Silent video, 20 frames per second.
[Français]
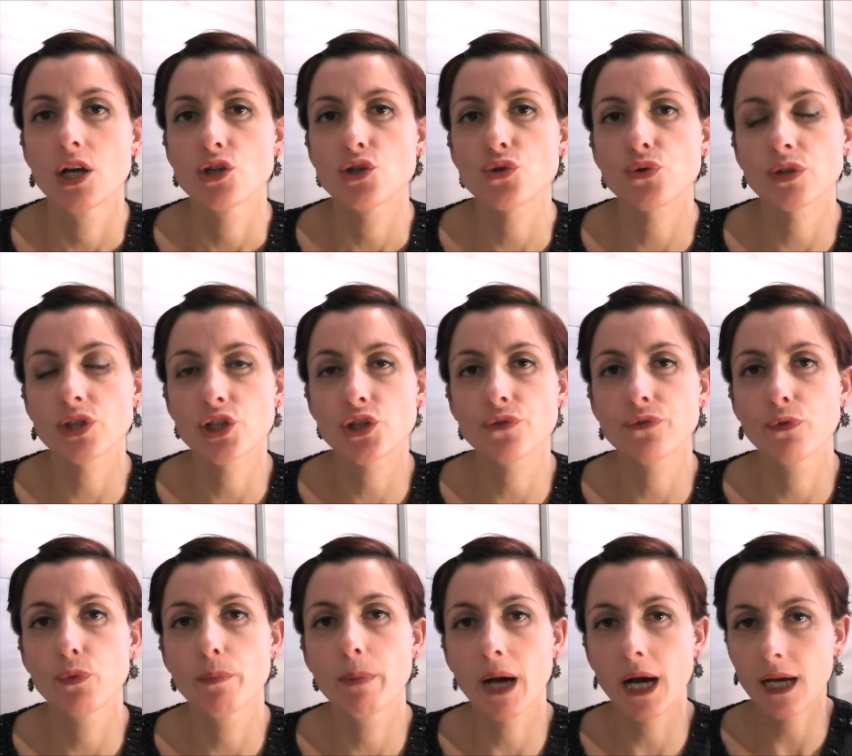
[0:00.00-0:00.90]
sur les
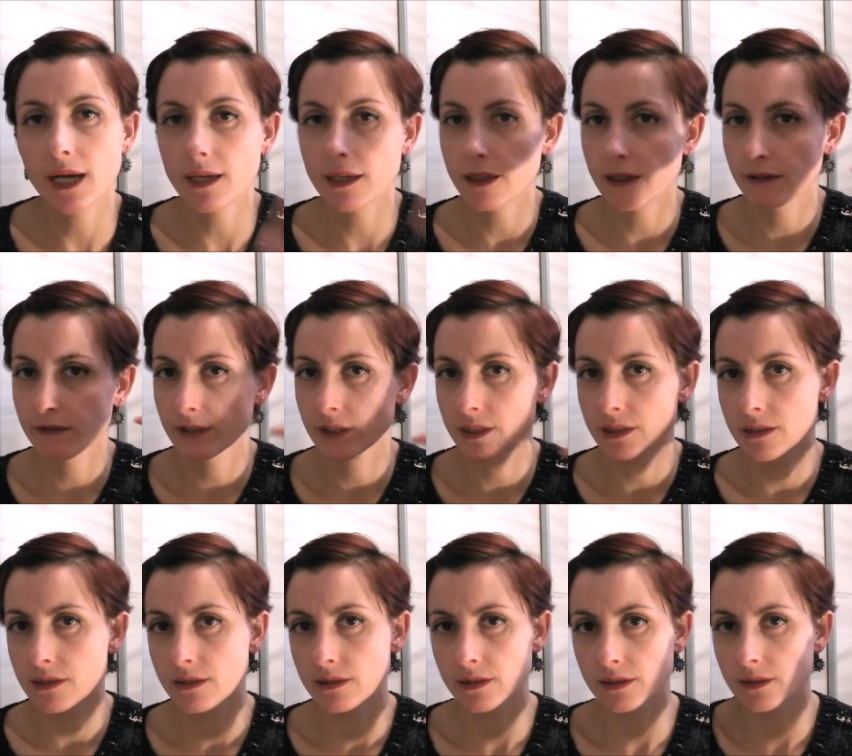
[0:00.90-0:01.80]
cheveux bruns avec
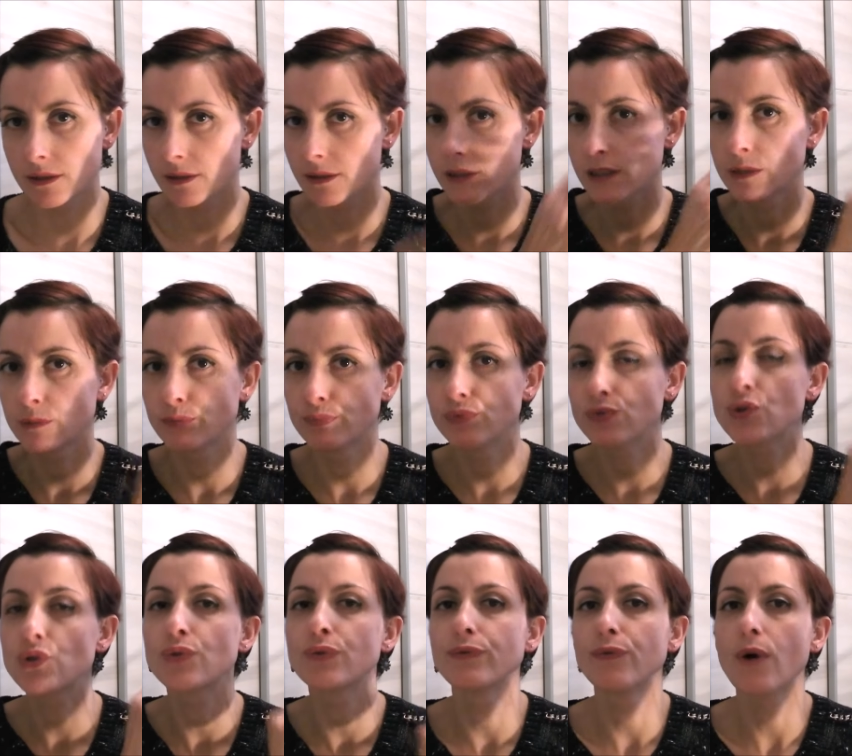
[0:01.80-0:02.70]
des bouts de
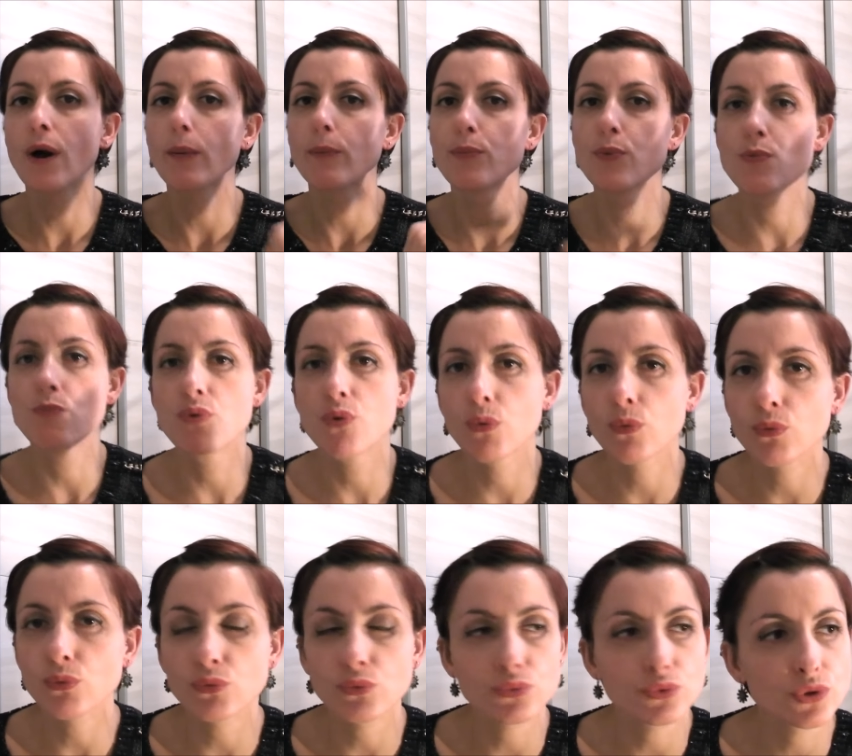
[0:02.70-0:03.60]
cheveux un peu
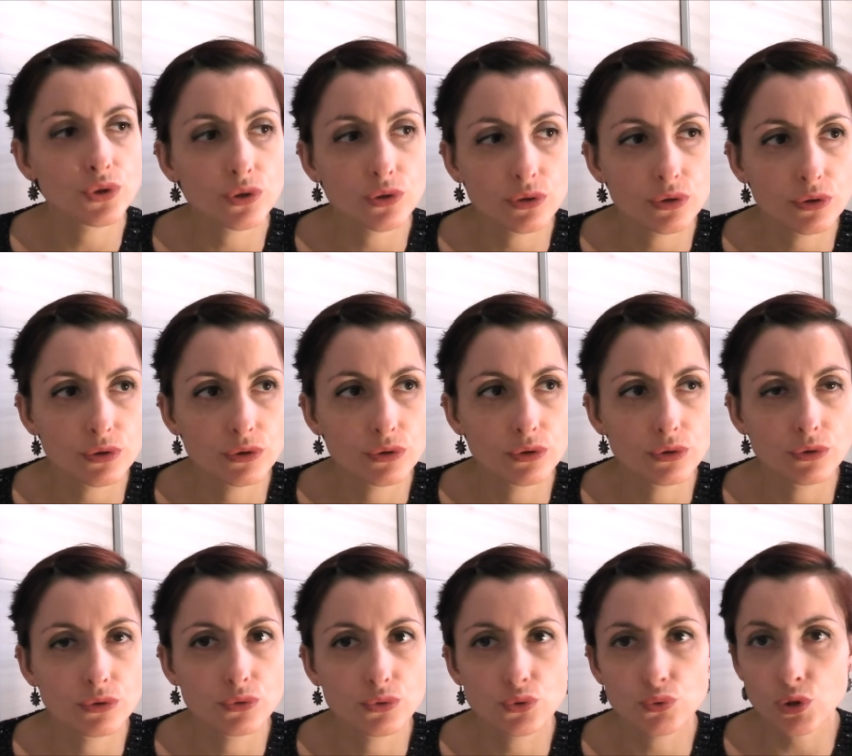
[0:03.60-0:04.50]
blonds, donc c'est
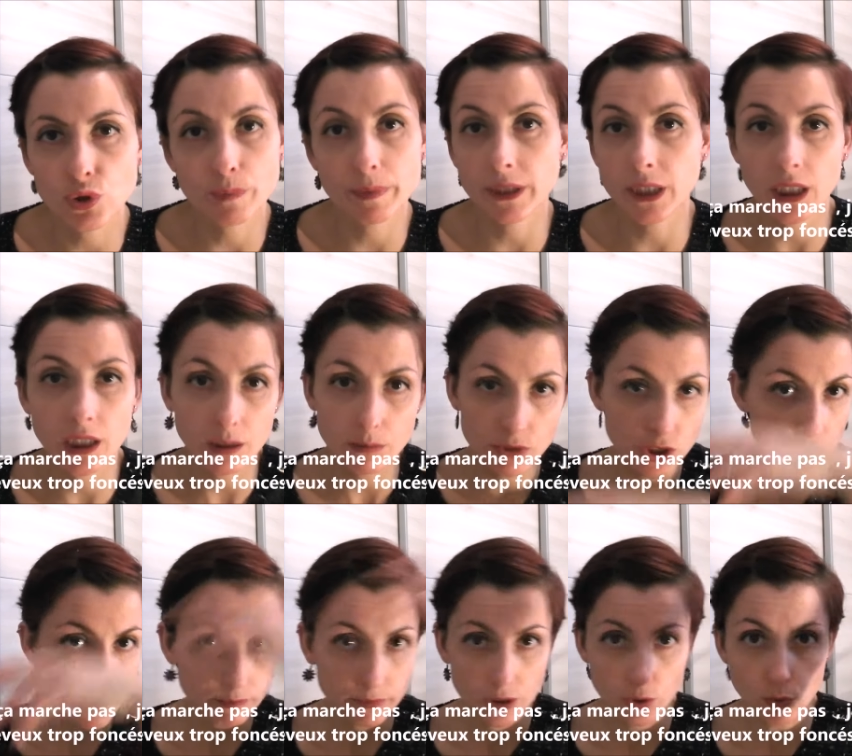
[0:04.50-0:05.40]
soit je pète un câble et
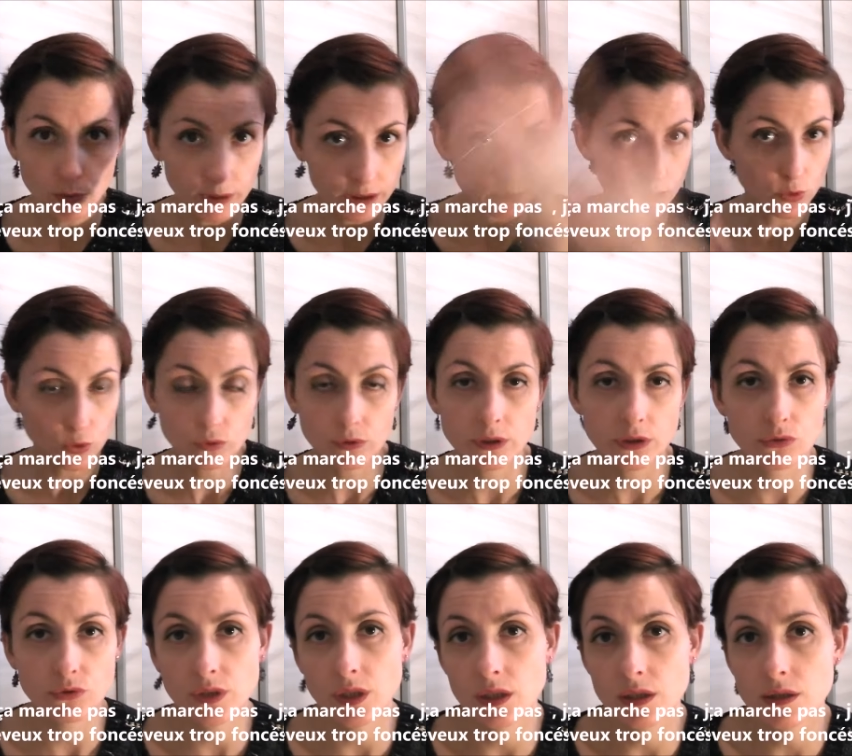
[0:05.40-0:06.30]
je la mets complètement, et
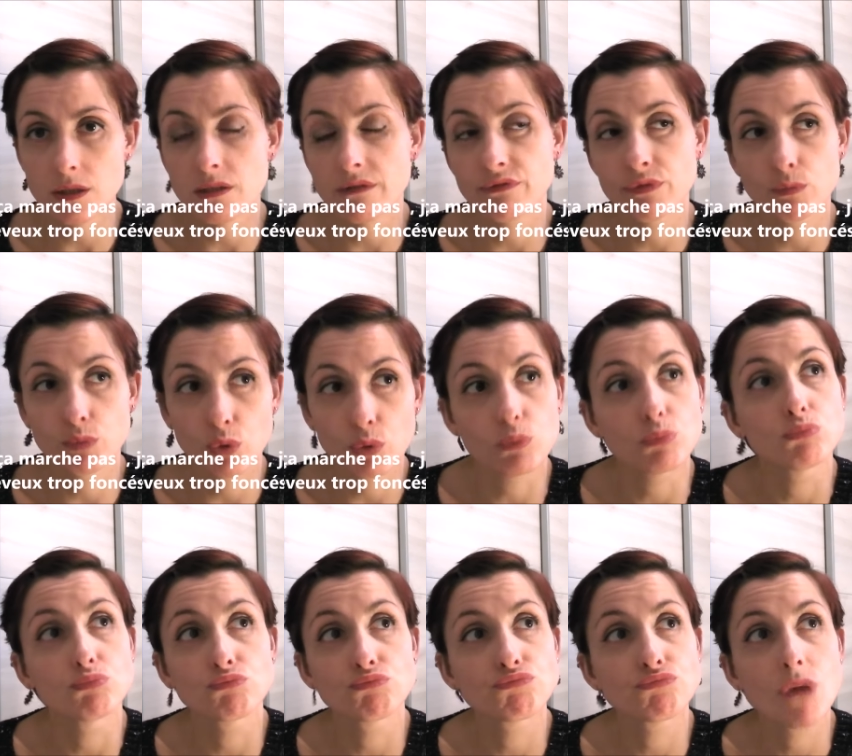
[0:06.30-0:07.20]
dans ce cas-là ça fait blond.
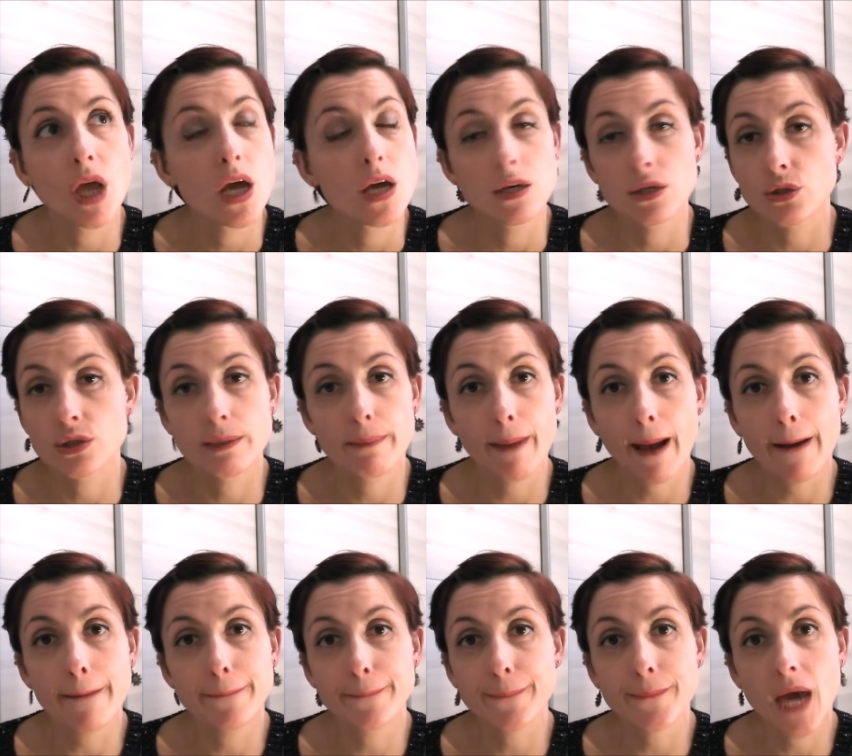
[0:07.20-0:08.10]
Je sais pas.
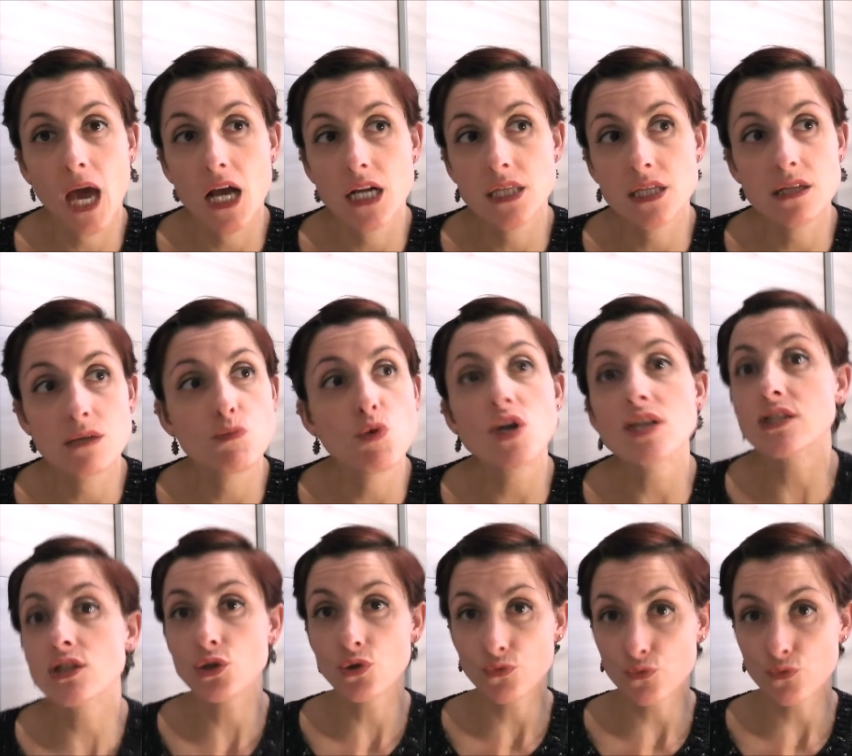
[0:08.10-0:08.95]
Dites-moi ce que